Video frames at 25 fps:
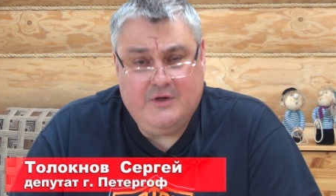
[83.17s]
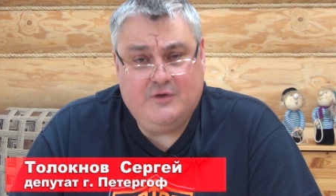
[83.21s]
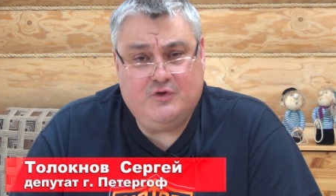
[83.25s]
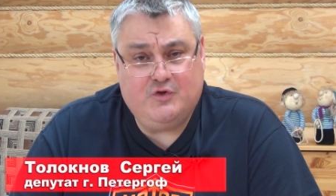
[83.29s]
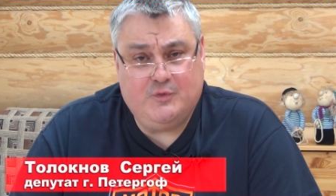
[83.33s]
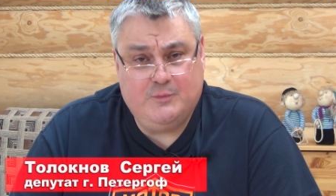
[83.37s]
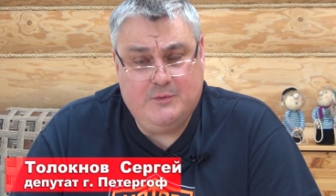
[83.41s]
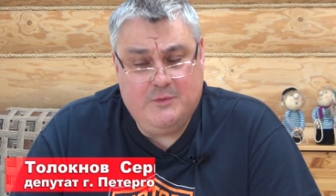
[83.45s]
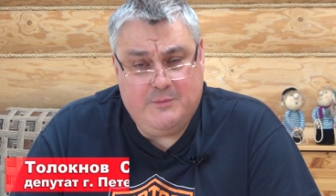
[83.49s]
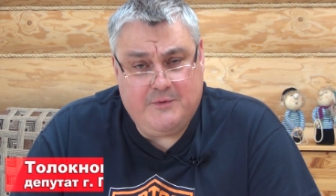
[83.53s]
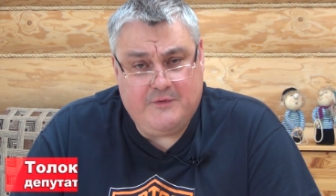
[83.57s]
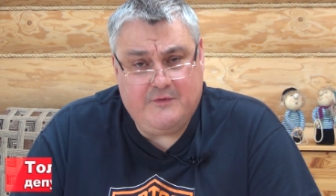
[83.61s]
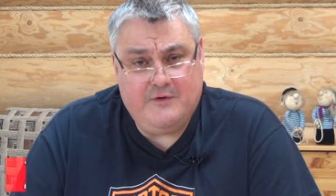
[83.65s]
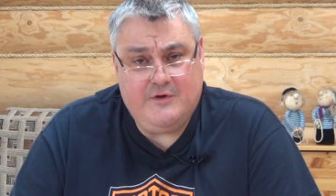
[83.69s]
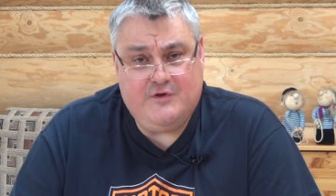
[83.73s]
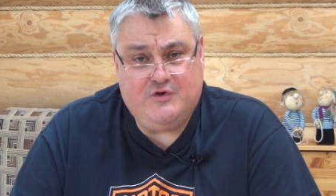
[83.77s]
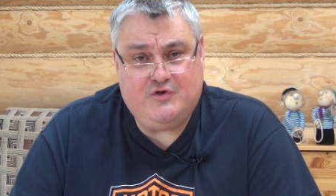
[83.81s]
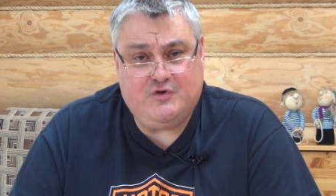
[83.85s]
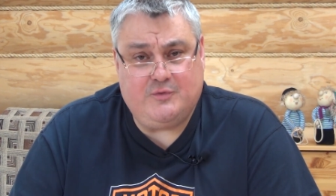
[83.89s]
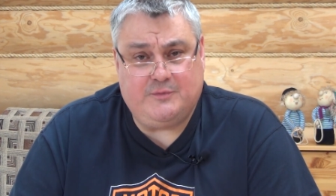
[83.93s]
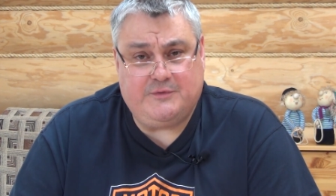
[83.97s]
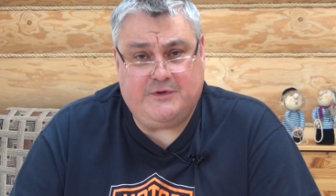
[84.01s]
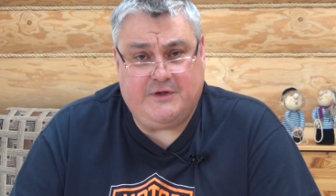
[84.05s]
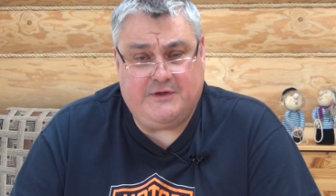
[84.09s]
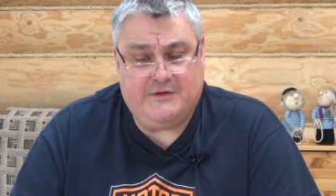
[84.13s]
то мы
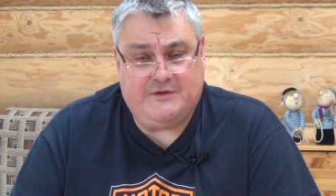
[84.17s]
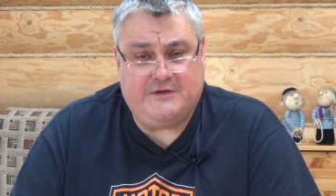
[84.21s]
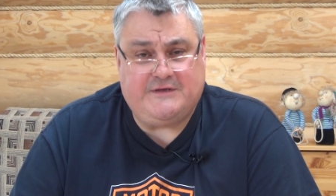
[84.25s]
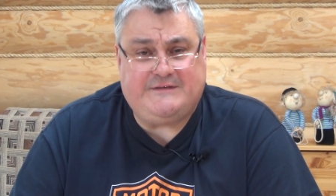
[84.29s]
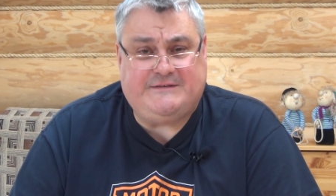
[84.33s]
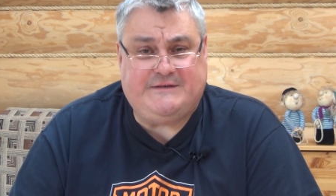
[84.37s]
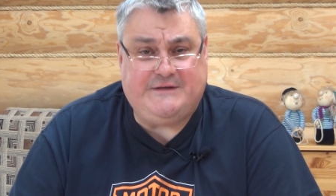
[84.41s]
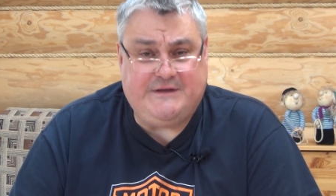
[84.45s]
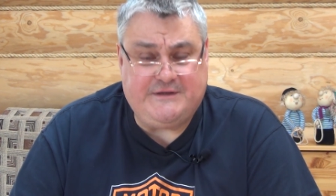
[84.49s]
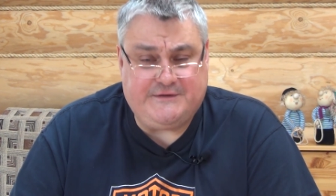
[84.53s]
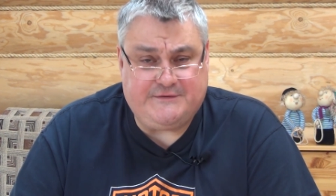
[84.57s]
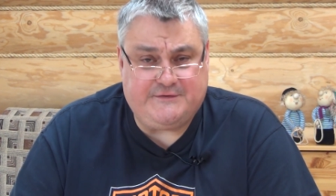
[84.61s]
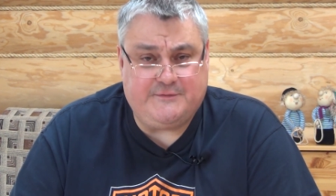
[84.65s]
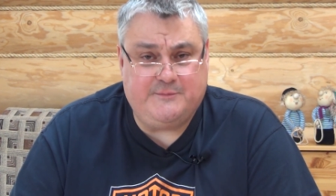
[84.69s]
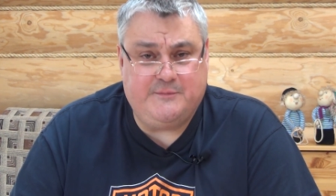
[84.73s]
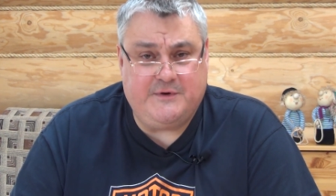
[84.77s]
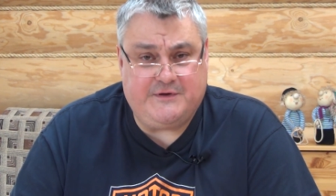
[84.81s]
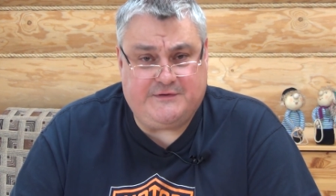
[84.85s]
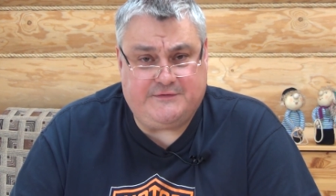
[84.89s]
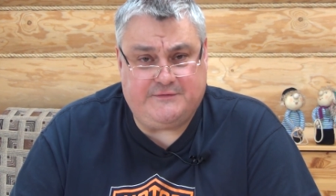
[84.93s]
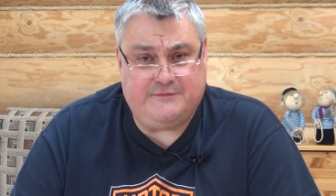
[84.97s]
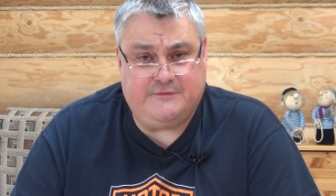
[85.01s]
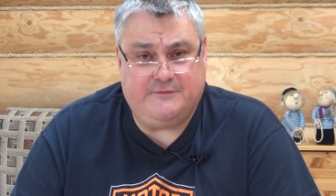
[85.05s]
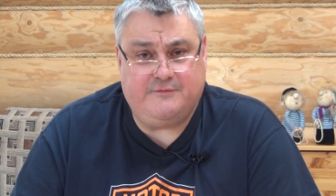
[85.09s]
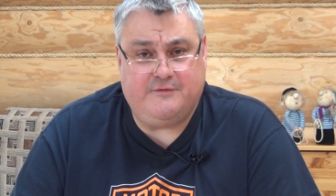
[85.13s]
привлечем тогда средства
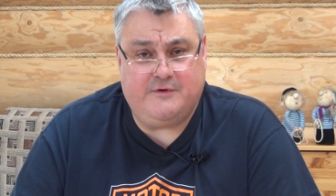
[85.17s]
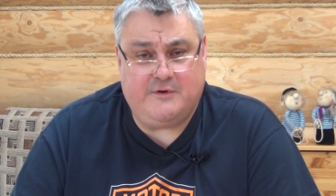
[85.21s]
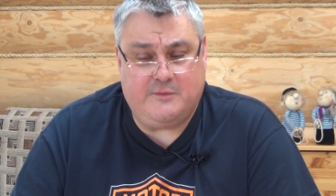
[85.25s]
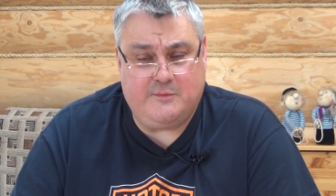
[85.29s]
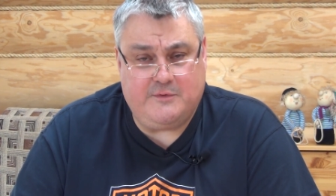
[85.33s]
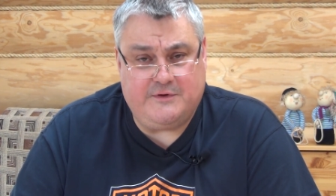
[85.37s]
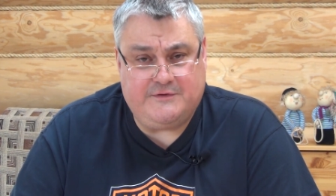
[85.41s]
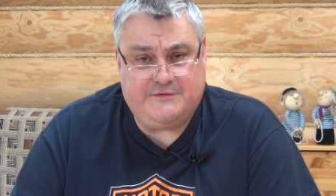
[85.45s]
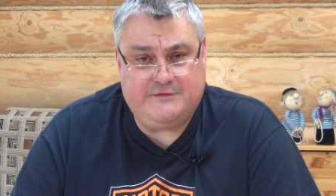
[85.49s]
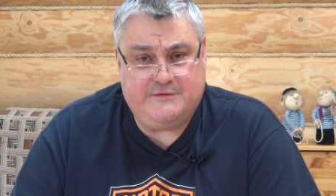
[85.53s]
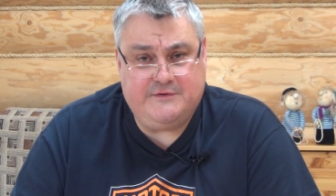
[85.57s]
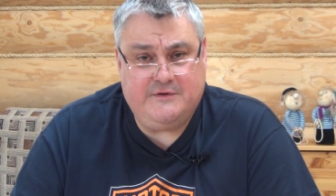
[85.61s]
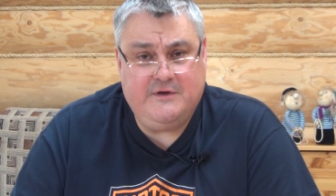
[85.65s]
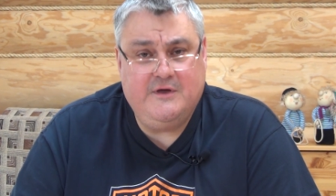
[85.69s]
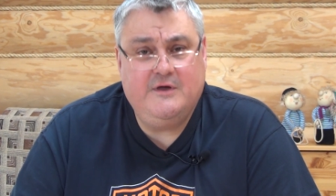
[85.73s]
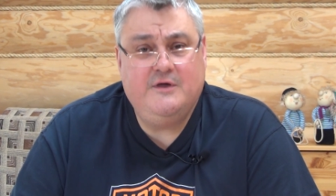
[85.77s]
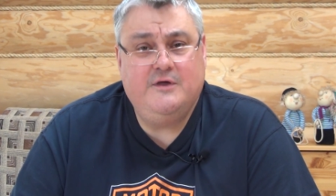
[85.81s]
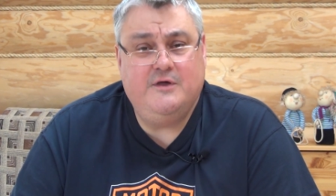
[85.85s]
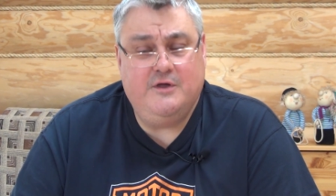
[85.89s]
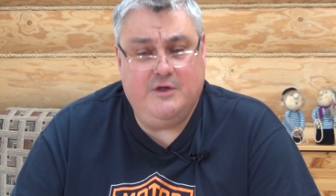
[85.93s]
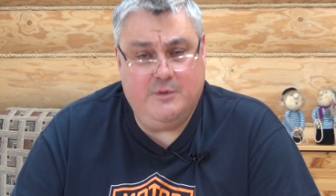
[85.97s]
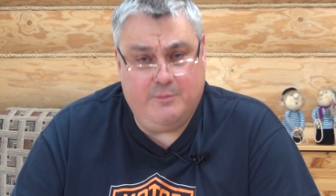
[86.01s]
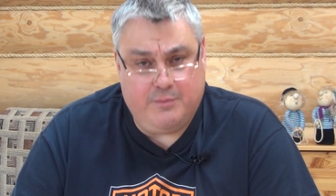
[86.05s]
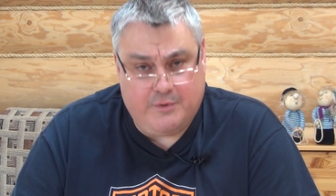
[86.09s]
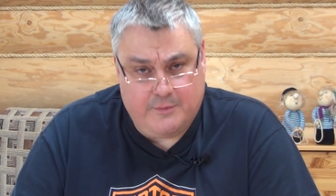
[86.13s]
массовой информации
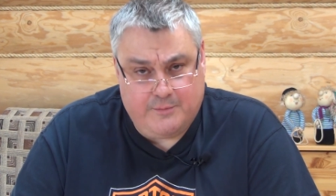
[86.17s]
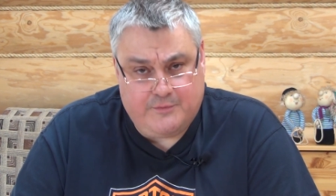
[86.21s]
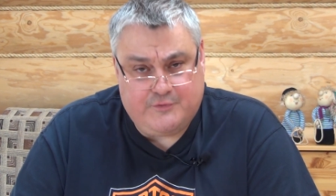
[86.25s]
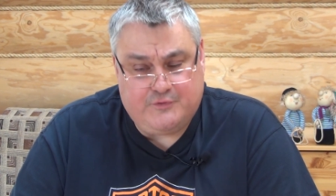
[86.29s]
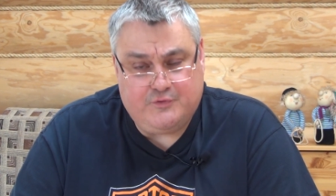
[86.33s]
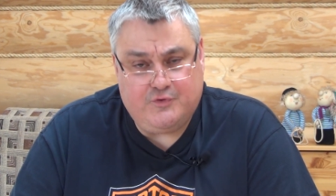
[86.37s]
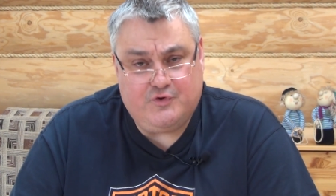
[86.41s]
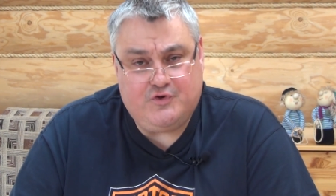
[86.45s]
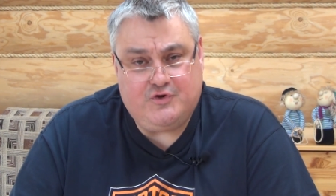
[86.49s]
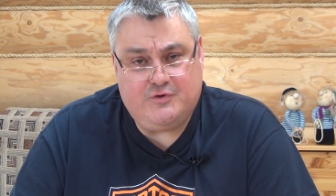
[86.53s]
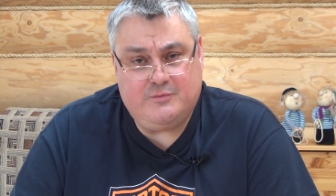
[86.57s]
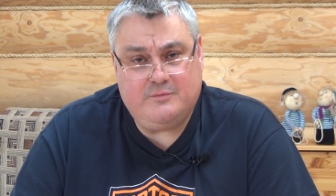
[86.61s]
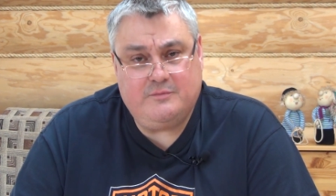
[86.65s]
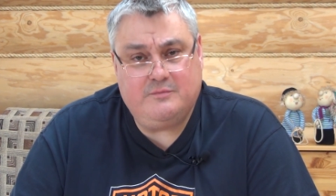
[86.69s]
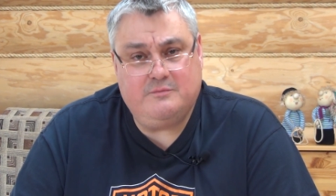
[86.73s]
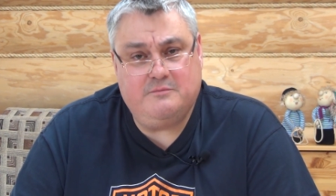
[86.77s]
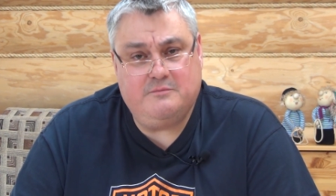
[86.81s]
и пропесочим